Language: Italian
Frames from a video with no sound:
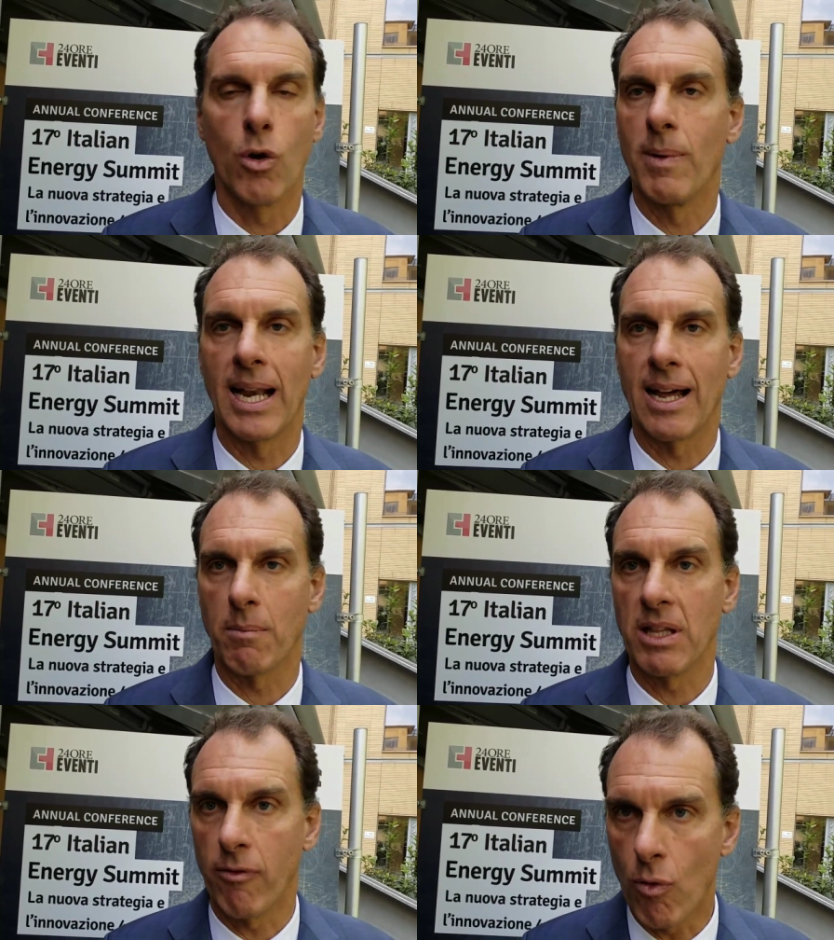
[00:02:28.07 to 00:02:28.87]
come
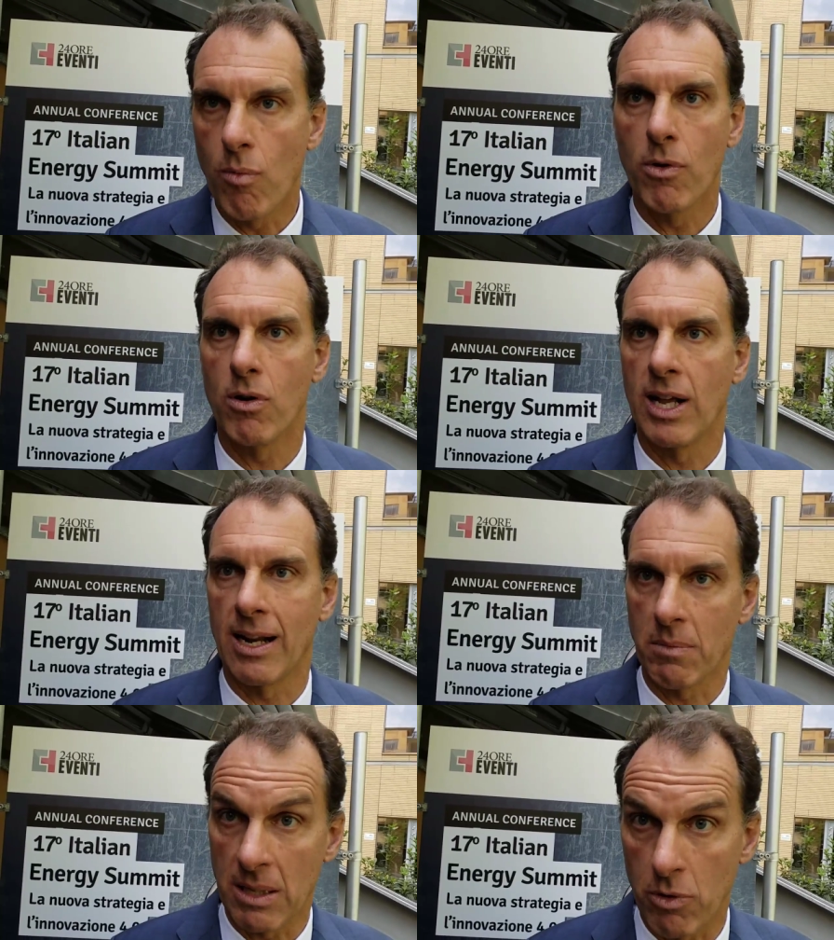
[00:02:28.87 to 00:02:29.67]
allarmi di fumo,
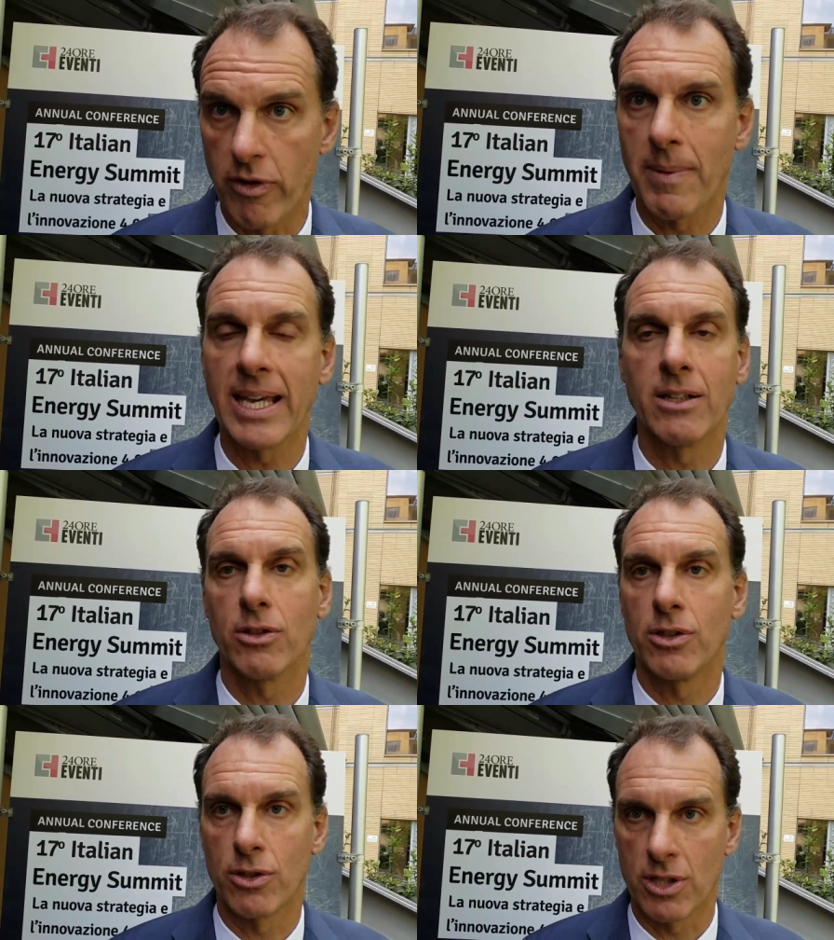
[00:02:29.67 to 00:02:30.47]
allarmi di
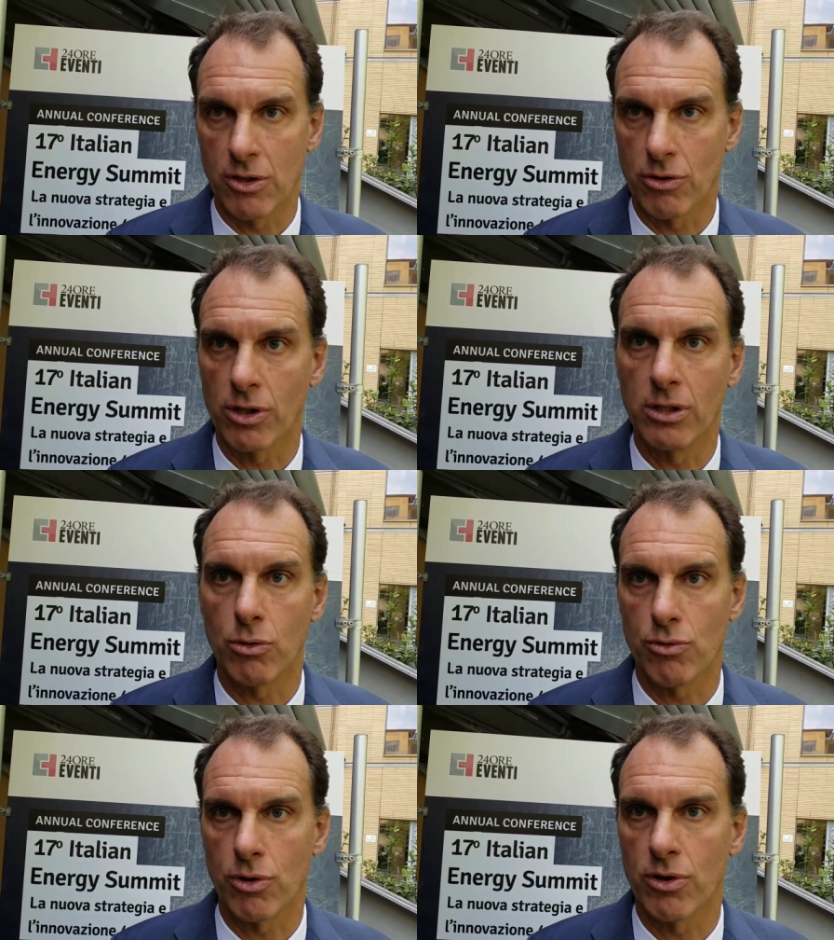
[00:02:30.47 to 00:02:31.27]
movimento, sensori di
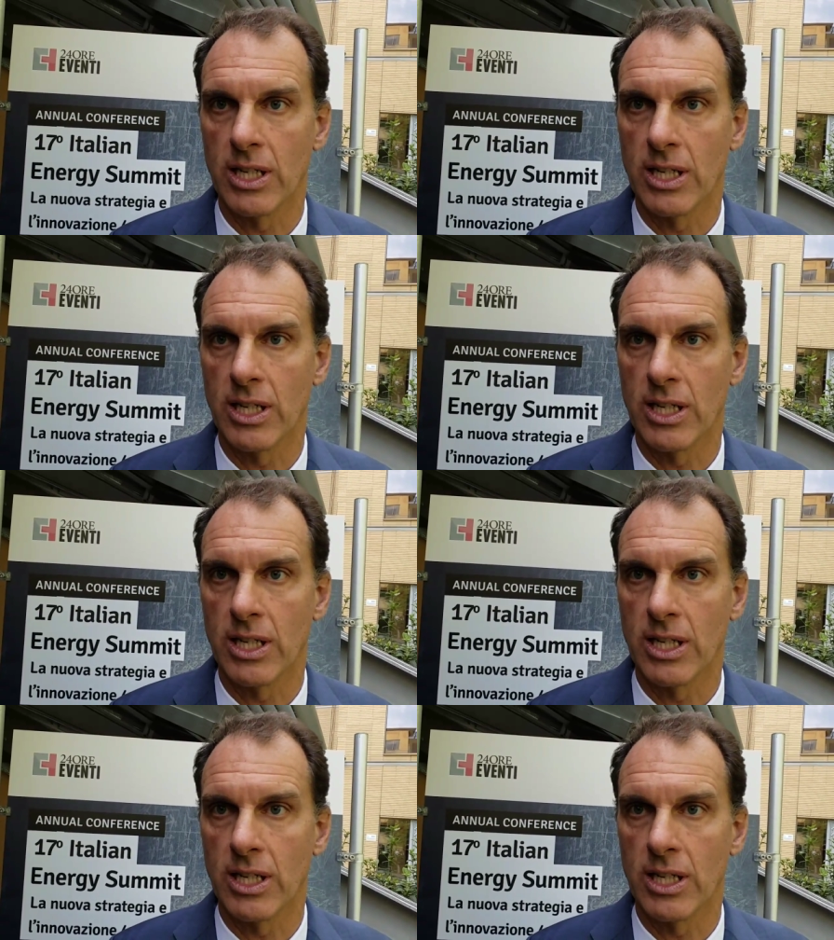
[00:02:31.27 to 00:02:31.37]
intrusione